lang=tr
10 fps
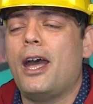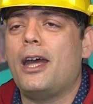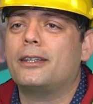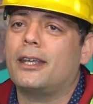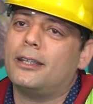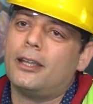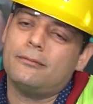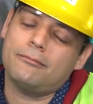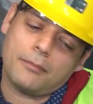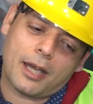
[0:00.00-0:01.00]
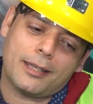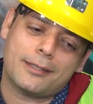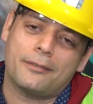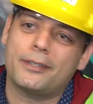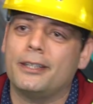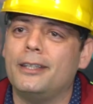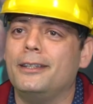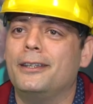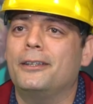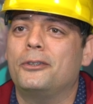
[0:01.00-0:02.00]
Erkenden maalesef
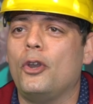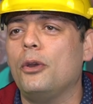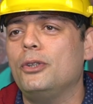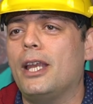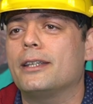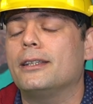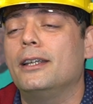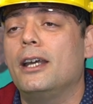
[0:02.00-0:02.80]
seni gömdüler.